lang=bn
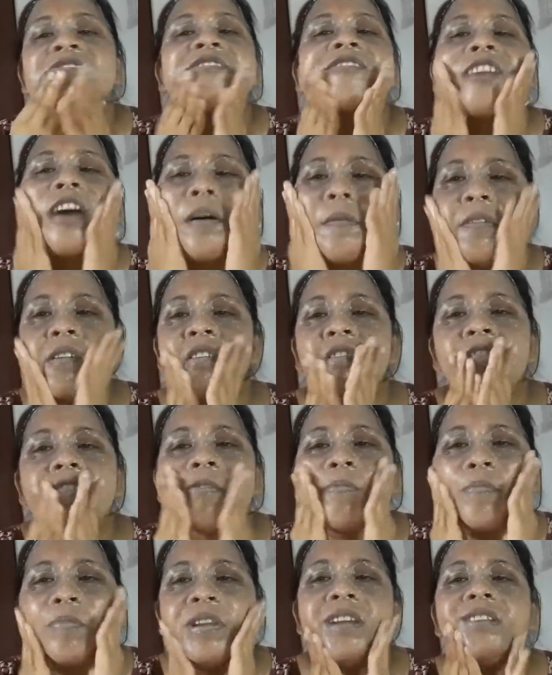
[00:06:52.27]
স্ক্রাবিং
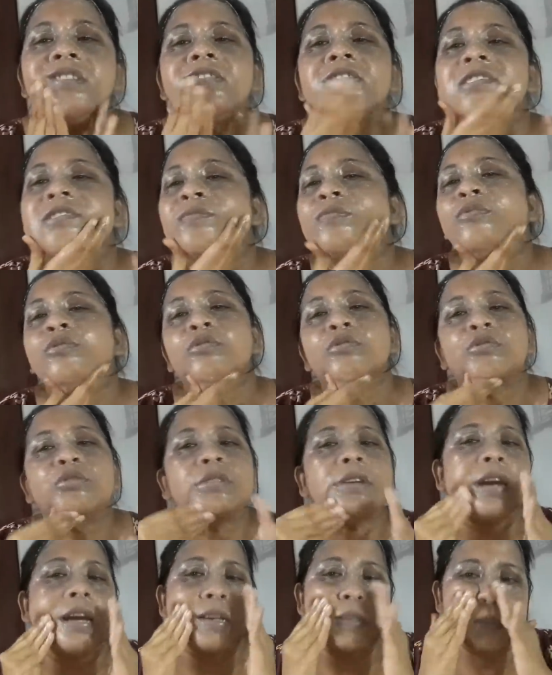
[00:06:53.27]
কমপ্লিট মুখ
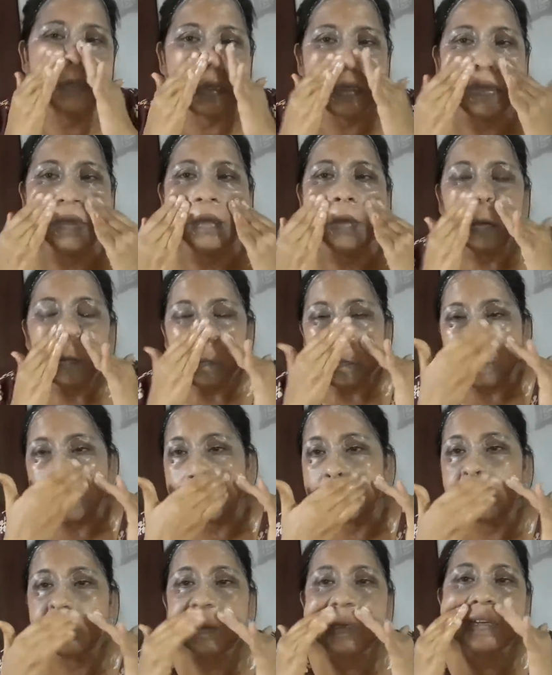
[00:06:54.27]
ধুয়ে আসে
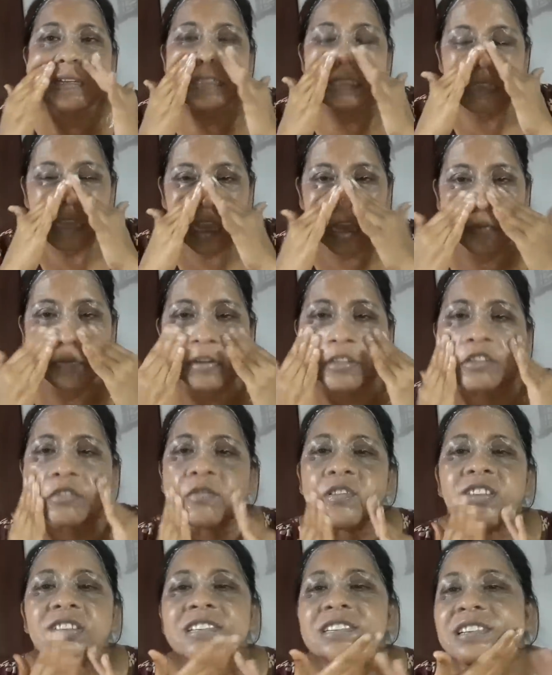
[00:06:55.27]
মুখ ধুয়ে এসে আবার
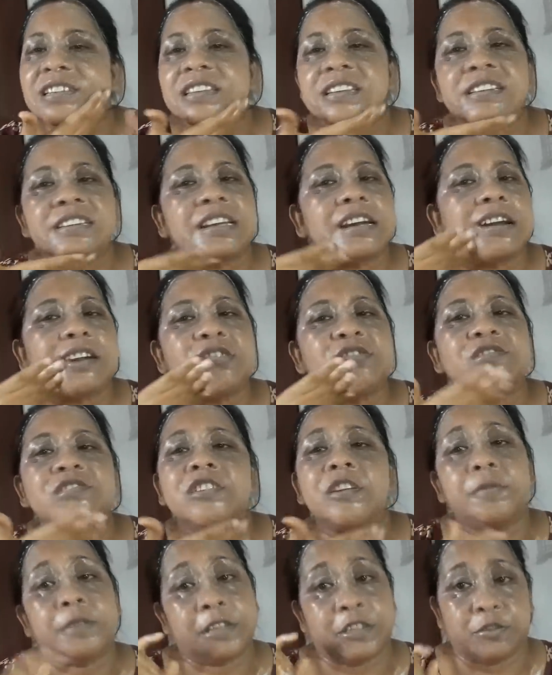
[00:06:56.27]
তোমাদের সাথে শেয়ার
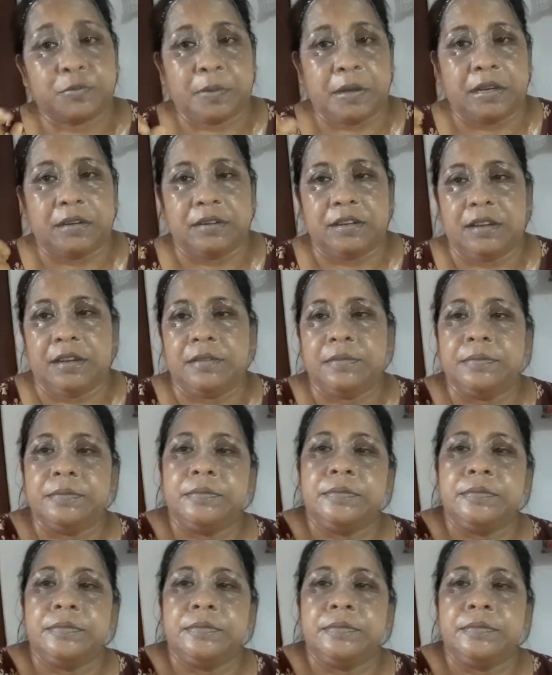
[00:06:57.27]
করছি ফেস প্যাকটা